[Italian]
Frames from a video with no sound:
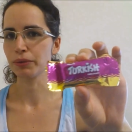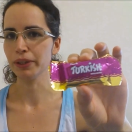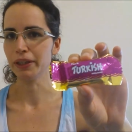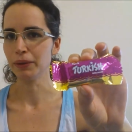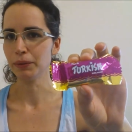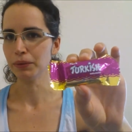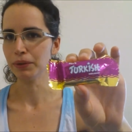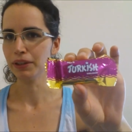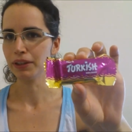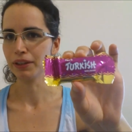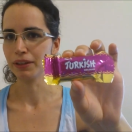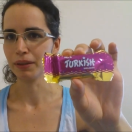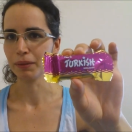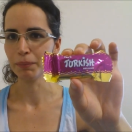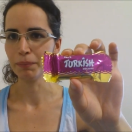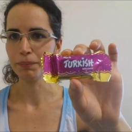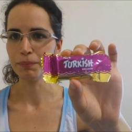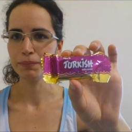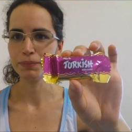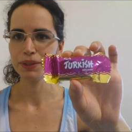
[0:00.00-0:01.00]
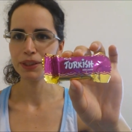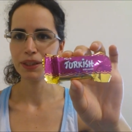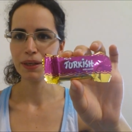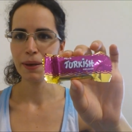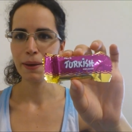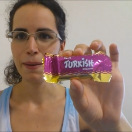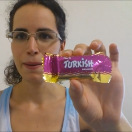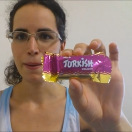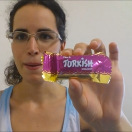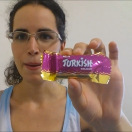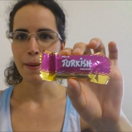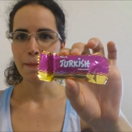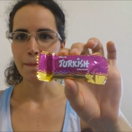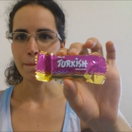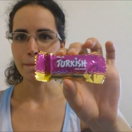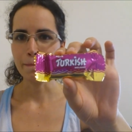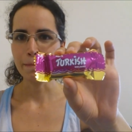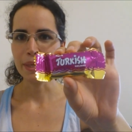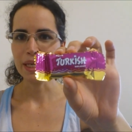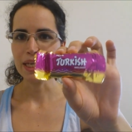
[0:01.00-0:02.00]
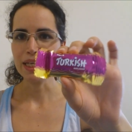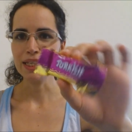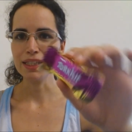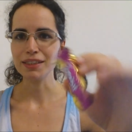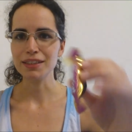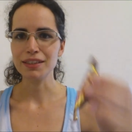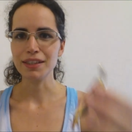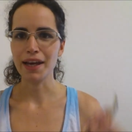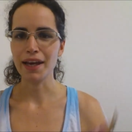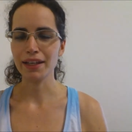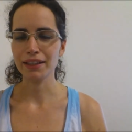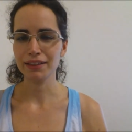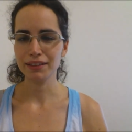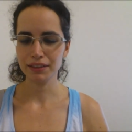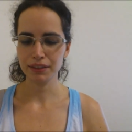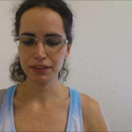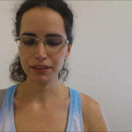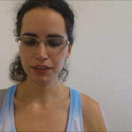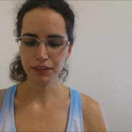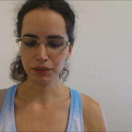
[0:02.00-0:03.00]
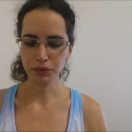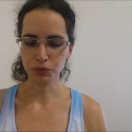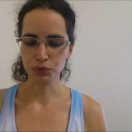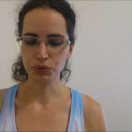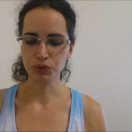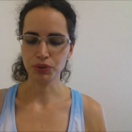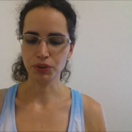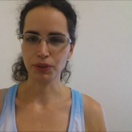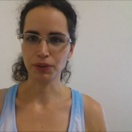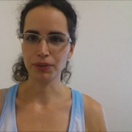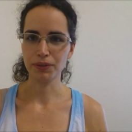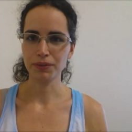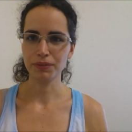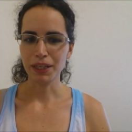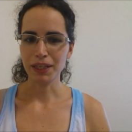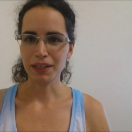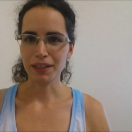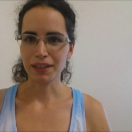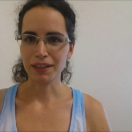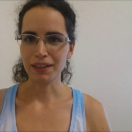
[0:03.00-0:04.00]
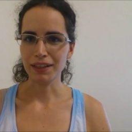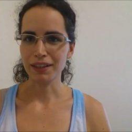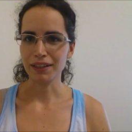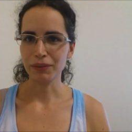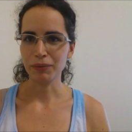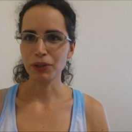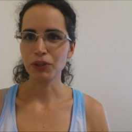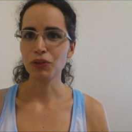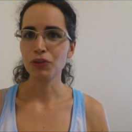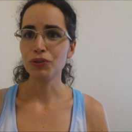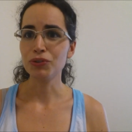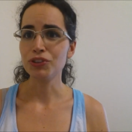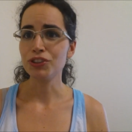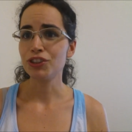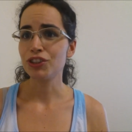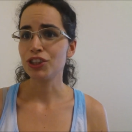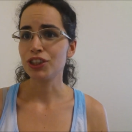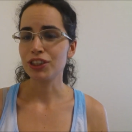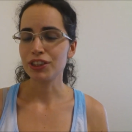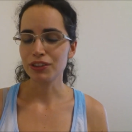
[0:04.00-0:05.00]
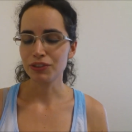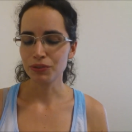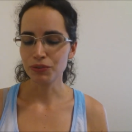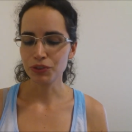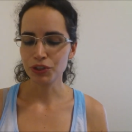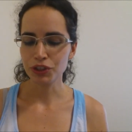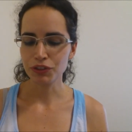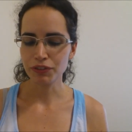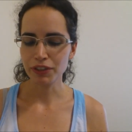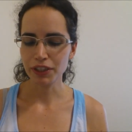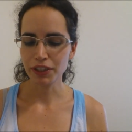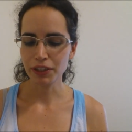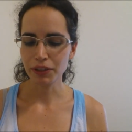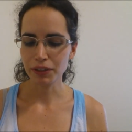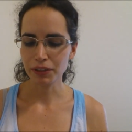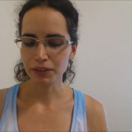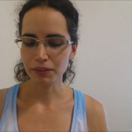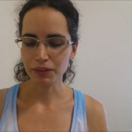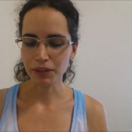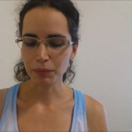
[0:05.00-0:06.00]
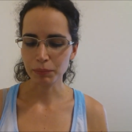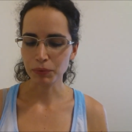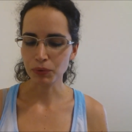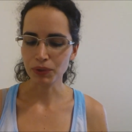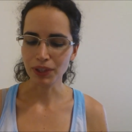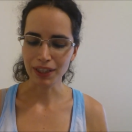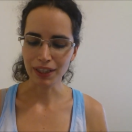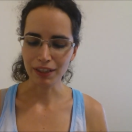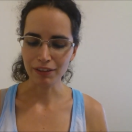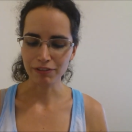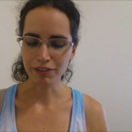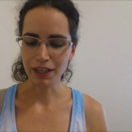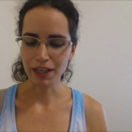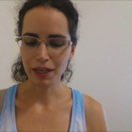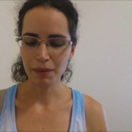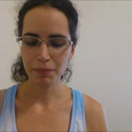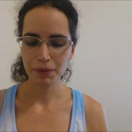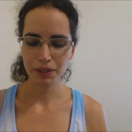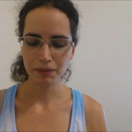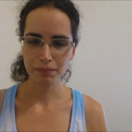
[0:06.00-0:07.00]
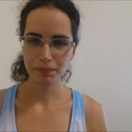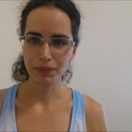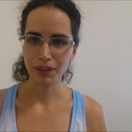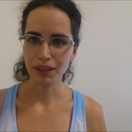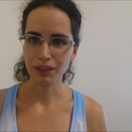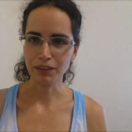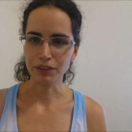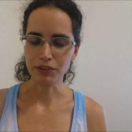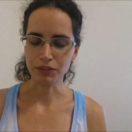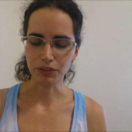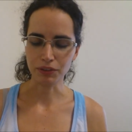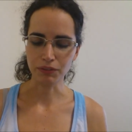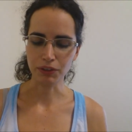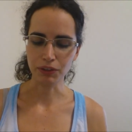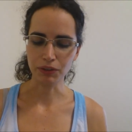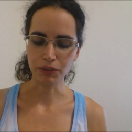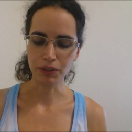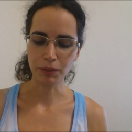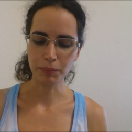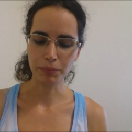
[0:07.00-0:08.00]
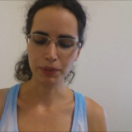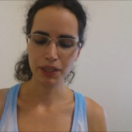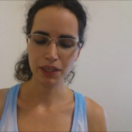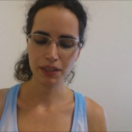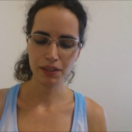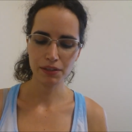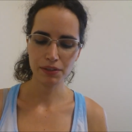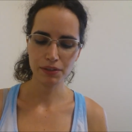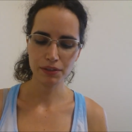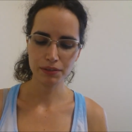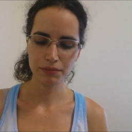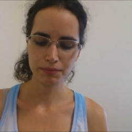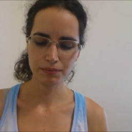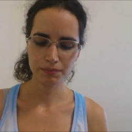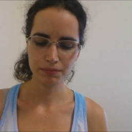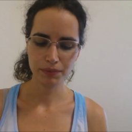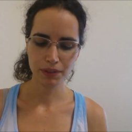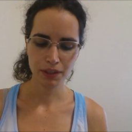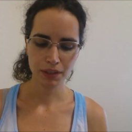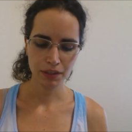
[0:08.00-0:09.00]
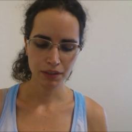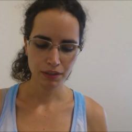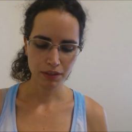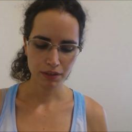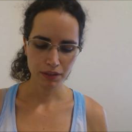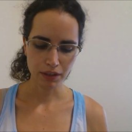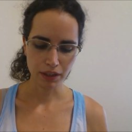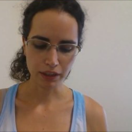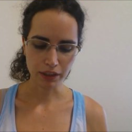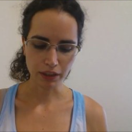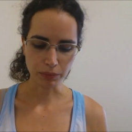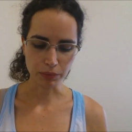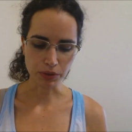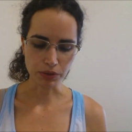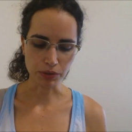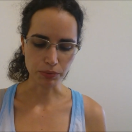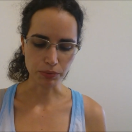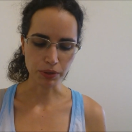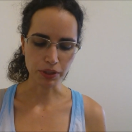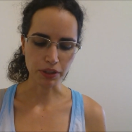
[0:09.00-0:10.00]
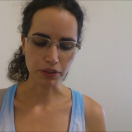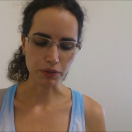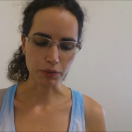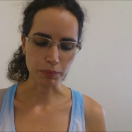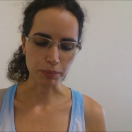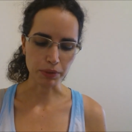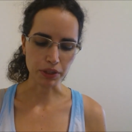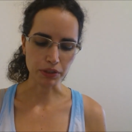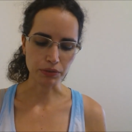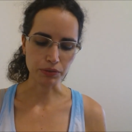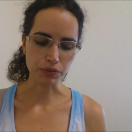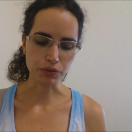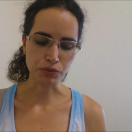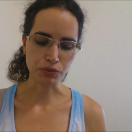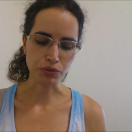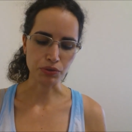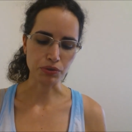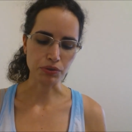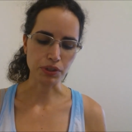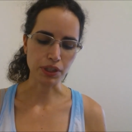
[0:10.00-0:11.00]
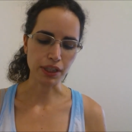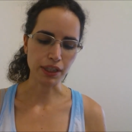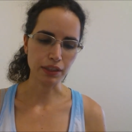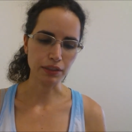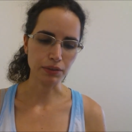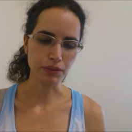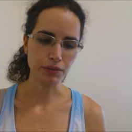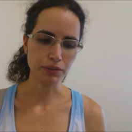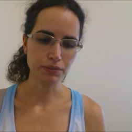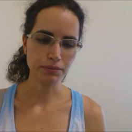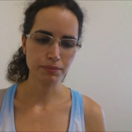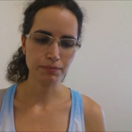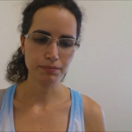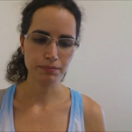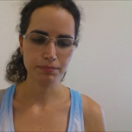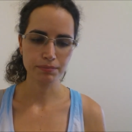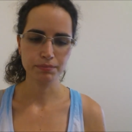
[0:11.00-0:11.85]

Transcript: qui è un um, mini snack, giusto per uh, quando non ci, non ci vedete più dalla fame. Adesso vado ad aprirlo. Anche questo qui è ricoperto di cioccolato.